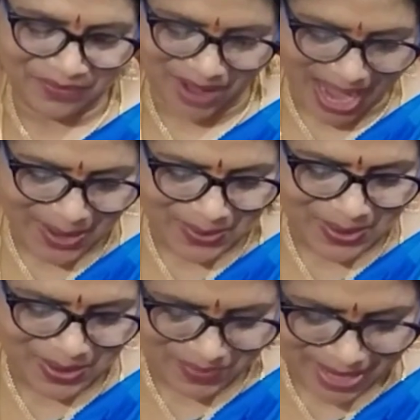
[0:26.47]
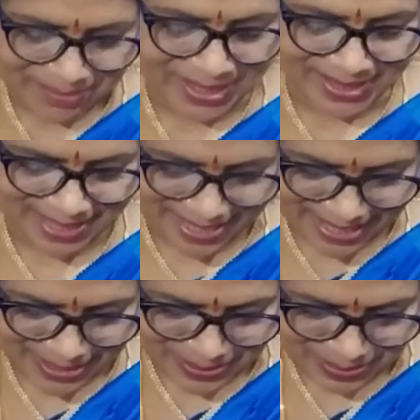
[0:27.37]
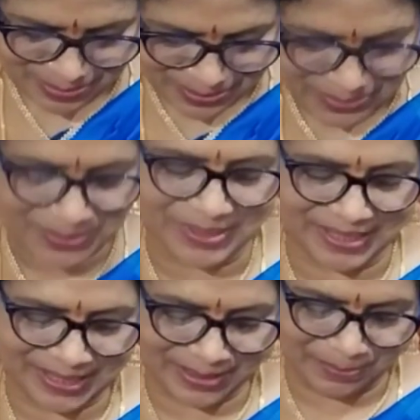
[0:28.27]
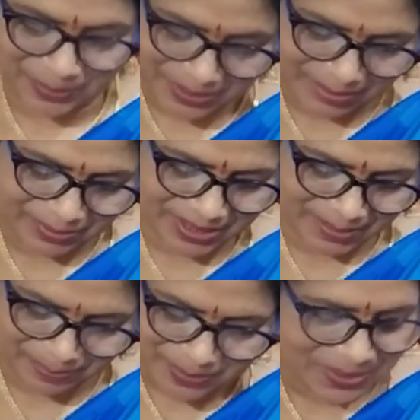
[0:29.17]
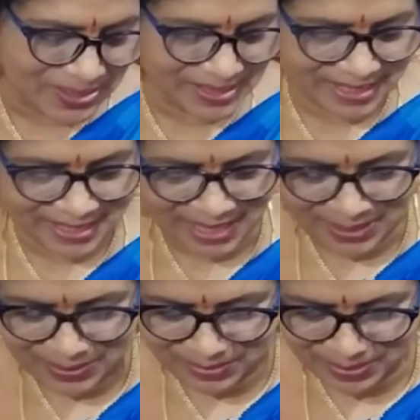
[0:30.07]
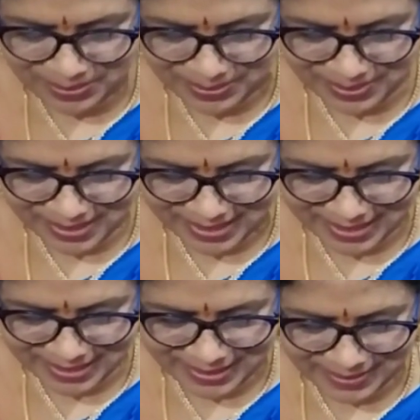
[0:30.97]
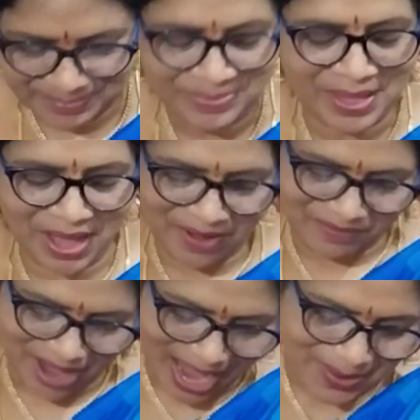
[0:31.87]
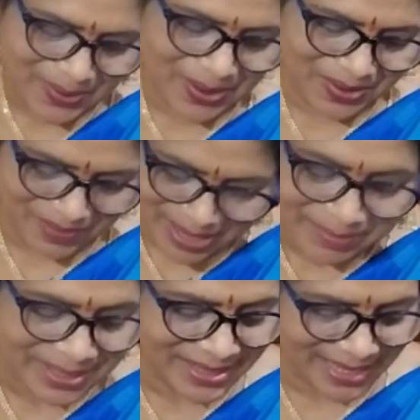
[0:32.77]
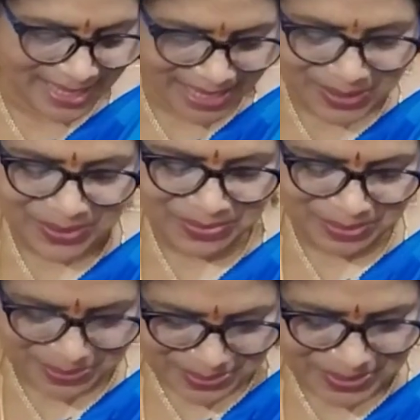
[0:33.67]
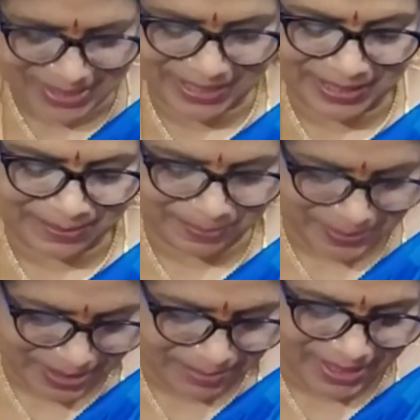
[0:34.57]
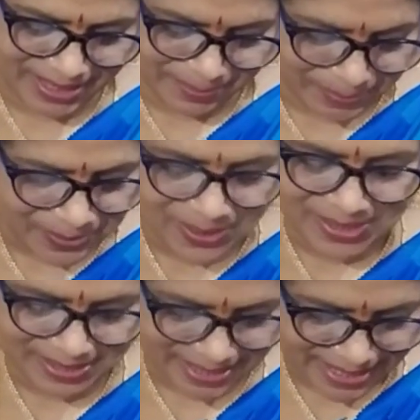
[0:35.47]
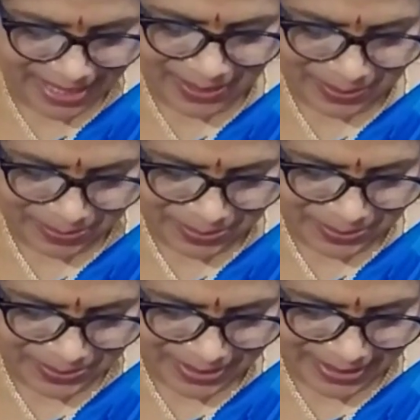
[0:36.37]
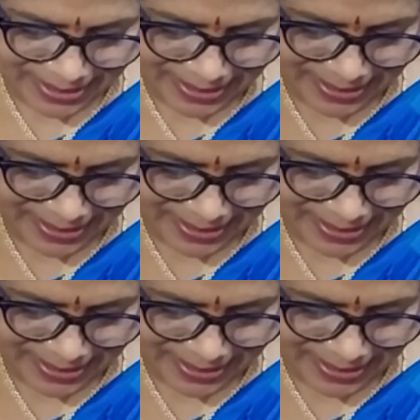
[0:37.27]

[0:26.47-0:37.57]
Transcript: వాగులో వనమంతా నేను ముకుంటి పుట్టమిది పూదులసి నేను ముకుంటి వాగులో వనమంతా నేను ముకుంటి పుట్టమిది పూదులసి నేను ముకుంటి